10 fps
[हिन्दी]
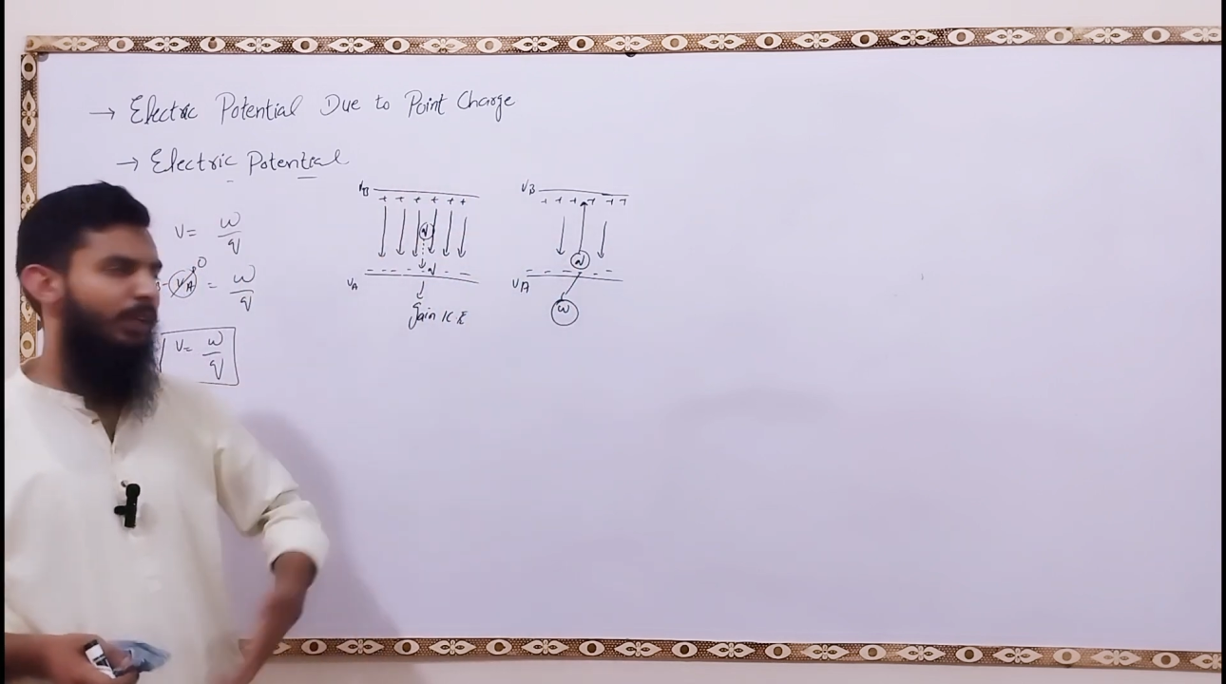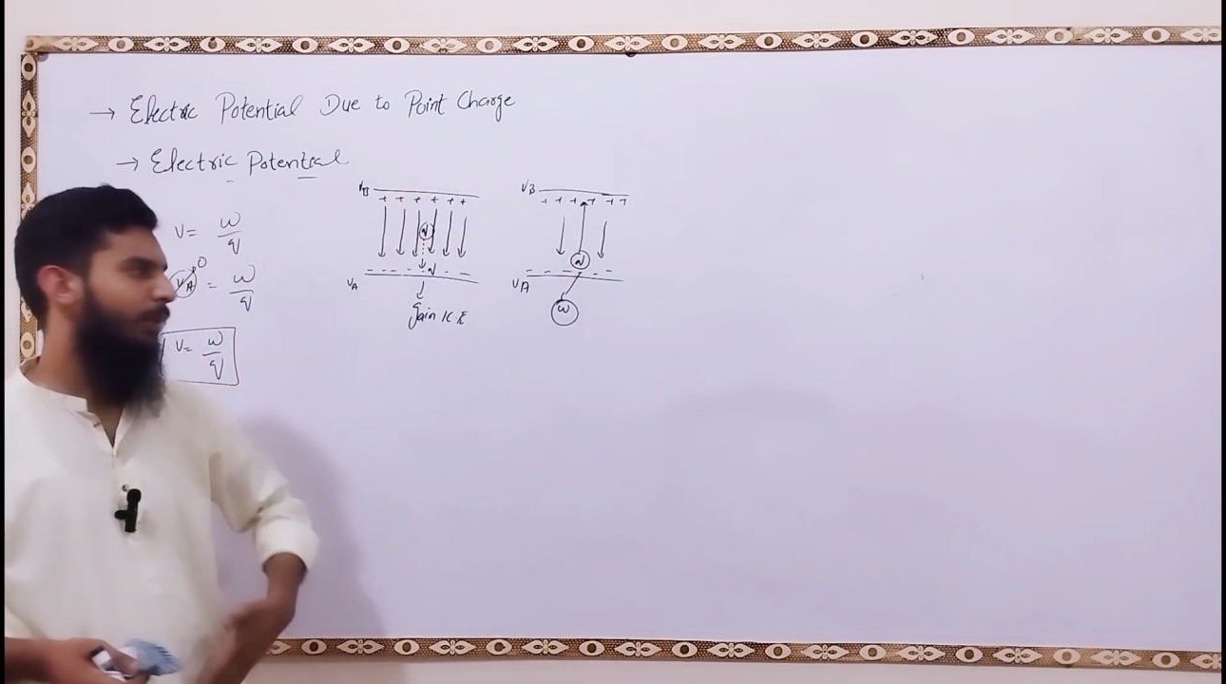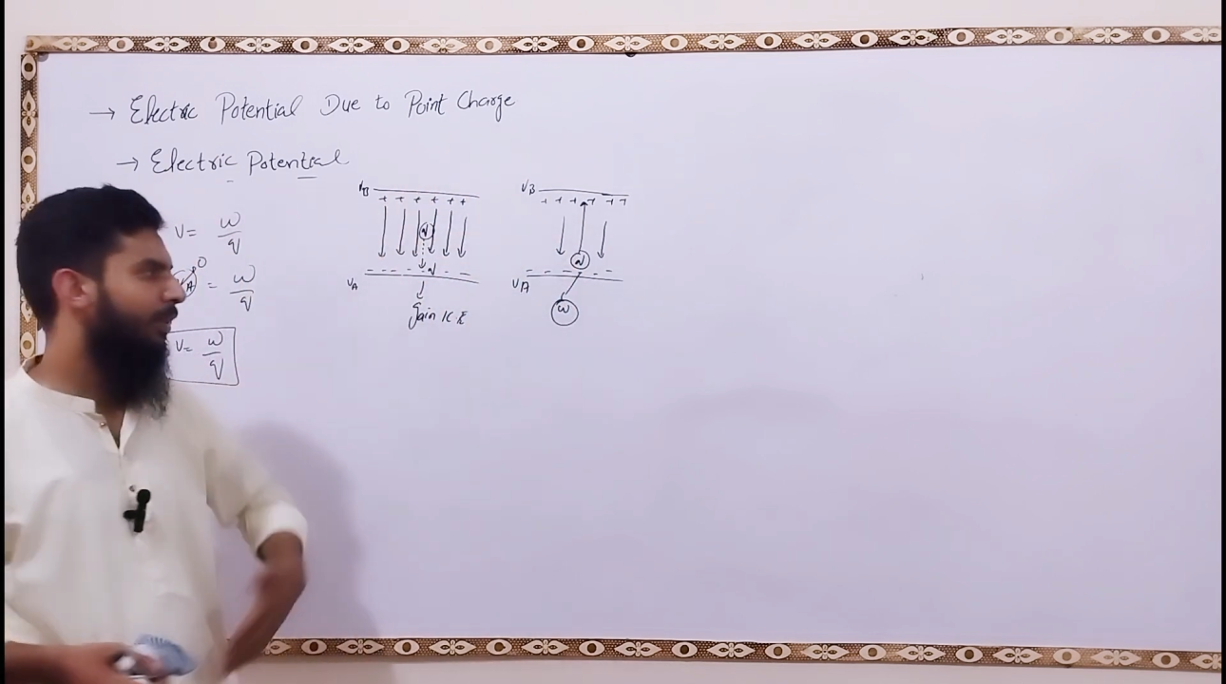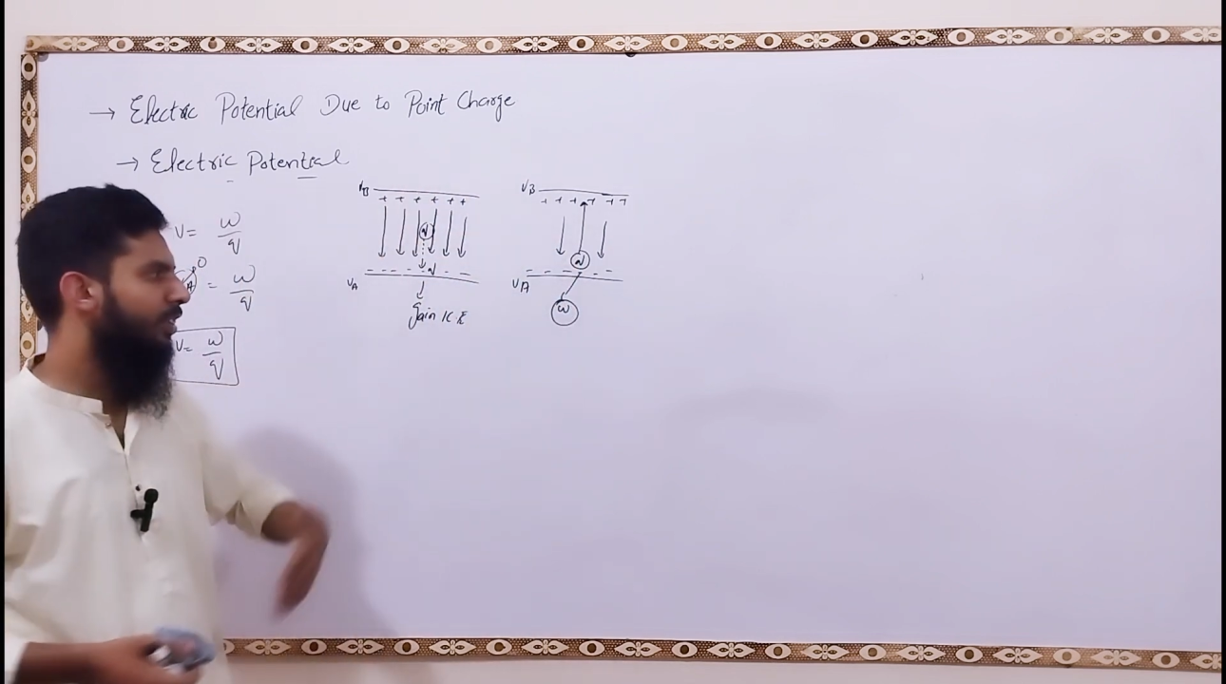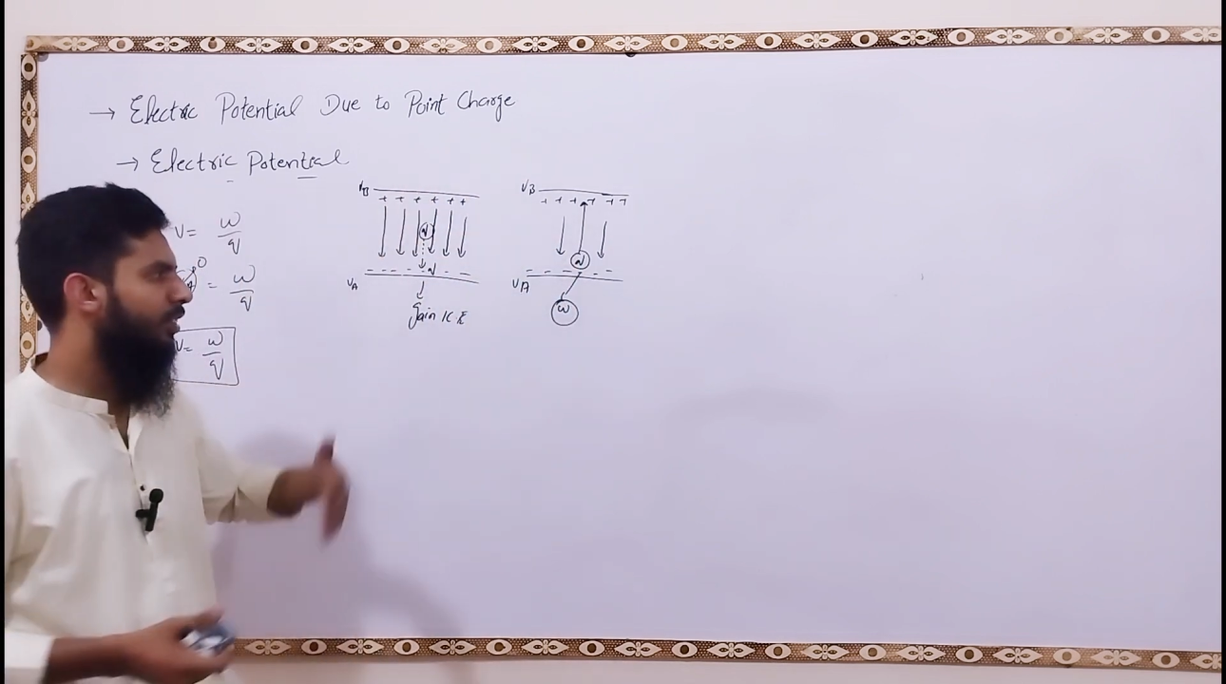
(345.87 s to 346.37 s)

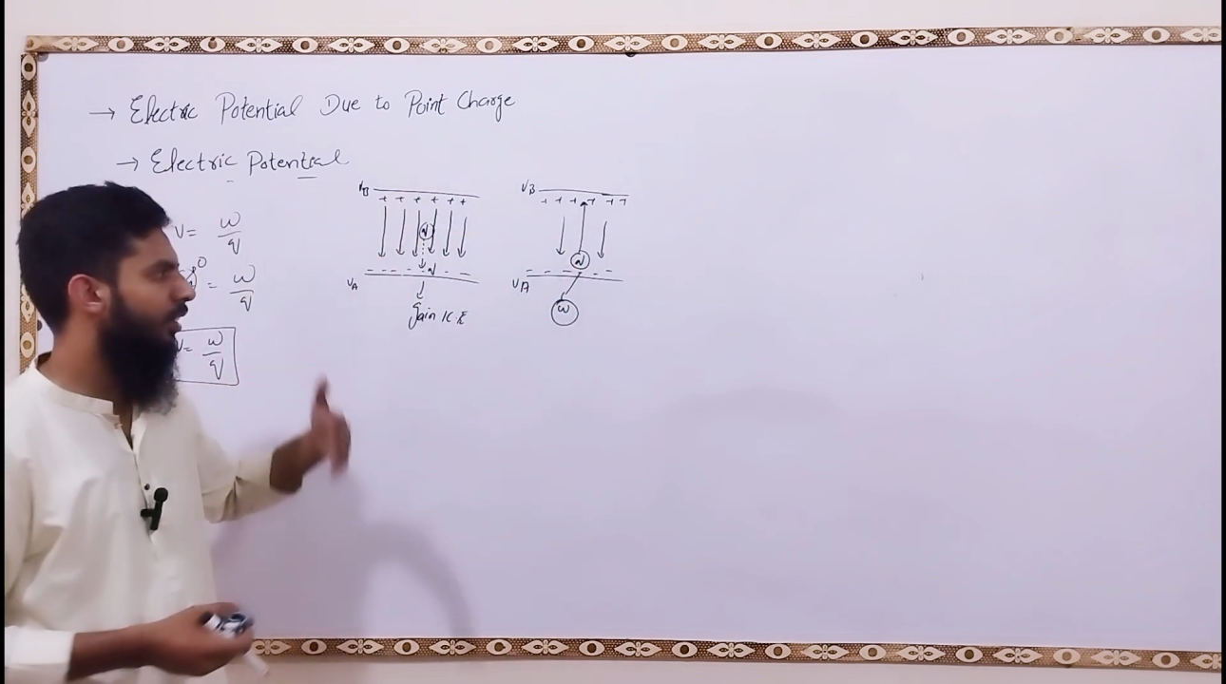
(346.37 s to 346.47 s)
हमारे पास